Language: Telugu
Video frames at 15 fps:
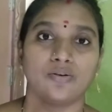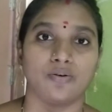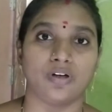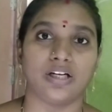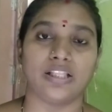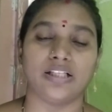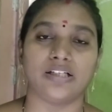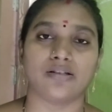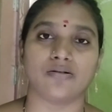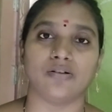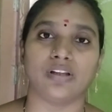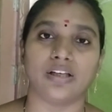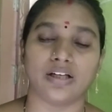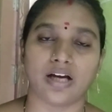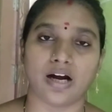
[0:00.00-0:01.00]

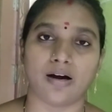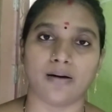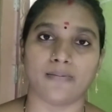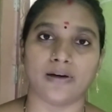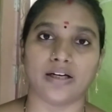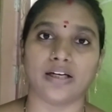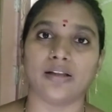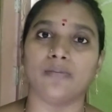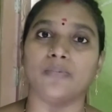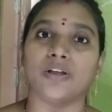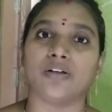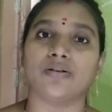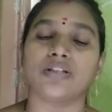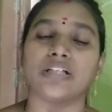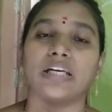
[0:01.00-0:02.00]
కృంగదీస్తుంది కాబట్టి
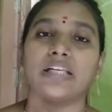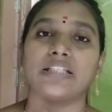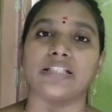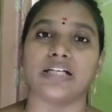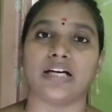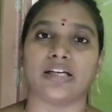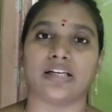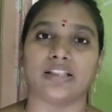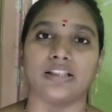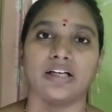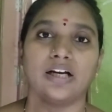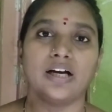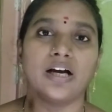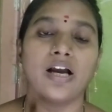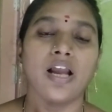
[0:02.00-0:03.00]
మీరు చాలా
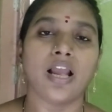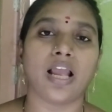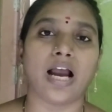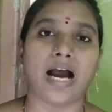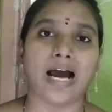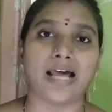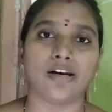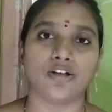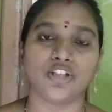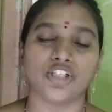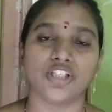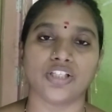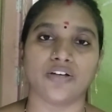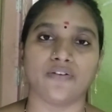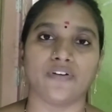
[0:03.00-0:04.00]
జాగ్రత్తగా
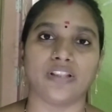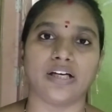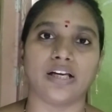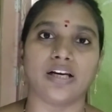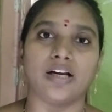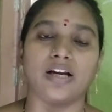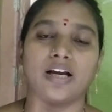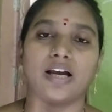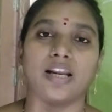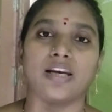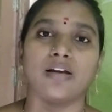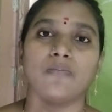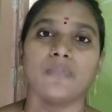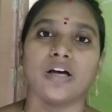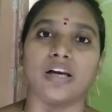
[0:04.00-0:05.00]
ఆలోచించే విధానం
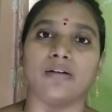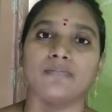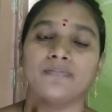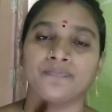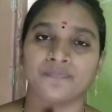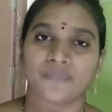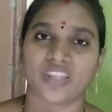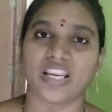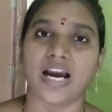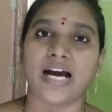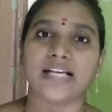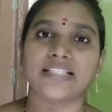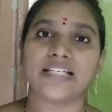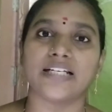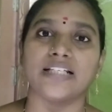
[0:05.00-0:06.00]
కానీ మనం
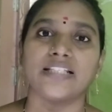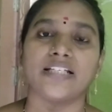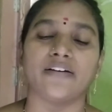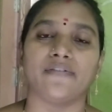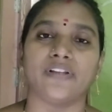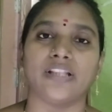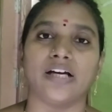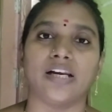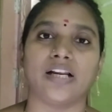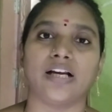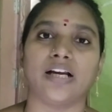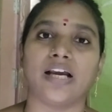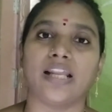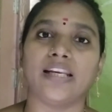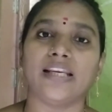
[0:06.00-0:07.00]
ఆచరించే విధానం
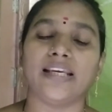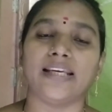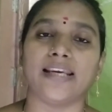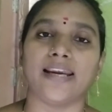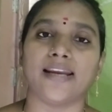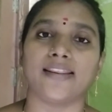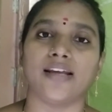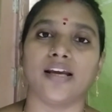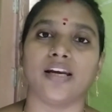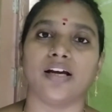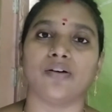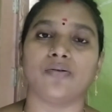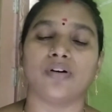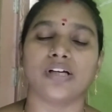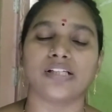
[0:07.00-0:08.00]
కానీ ఏదైనా
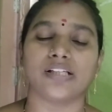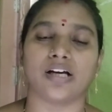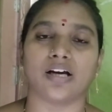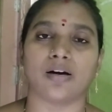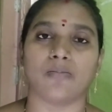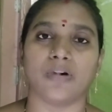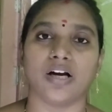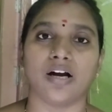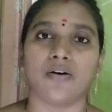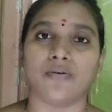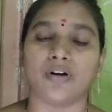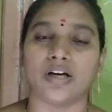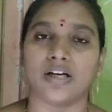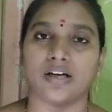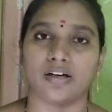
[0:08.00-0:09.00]
కూడా సక్రమంగా
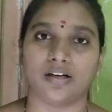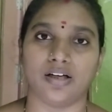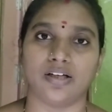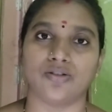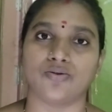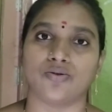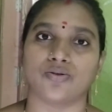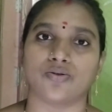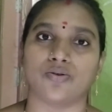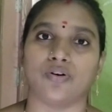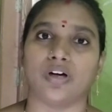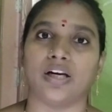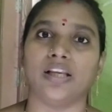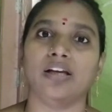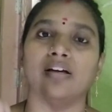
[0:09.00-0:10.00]
ఉండేటట్టుగా
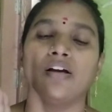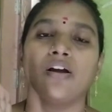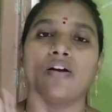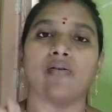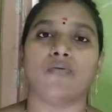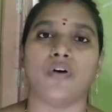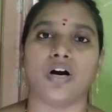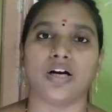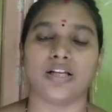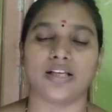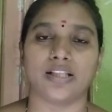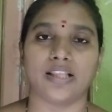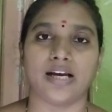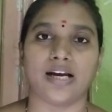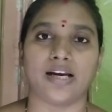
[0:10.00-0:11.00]
చూసుకోండి వాటర్
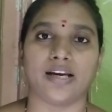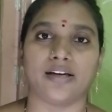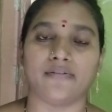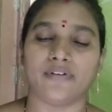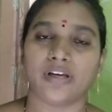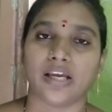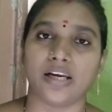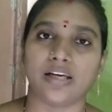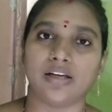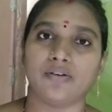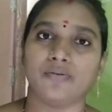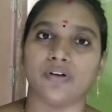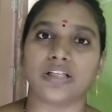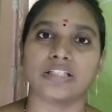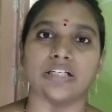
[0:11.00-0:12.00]
తాగేటివి అన్నీ
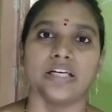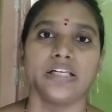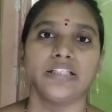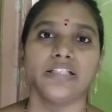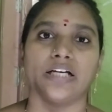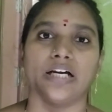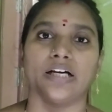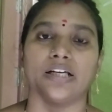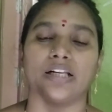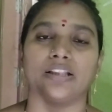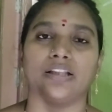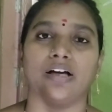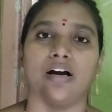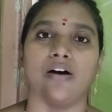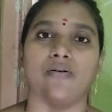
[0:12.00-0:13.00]
కూడా చాలా
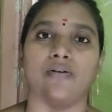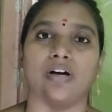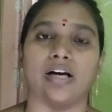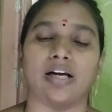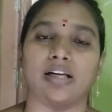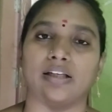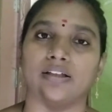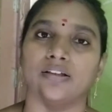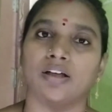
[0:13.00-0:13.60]
జాగ్రత్తగా ఉండండి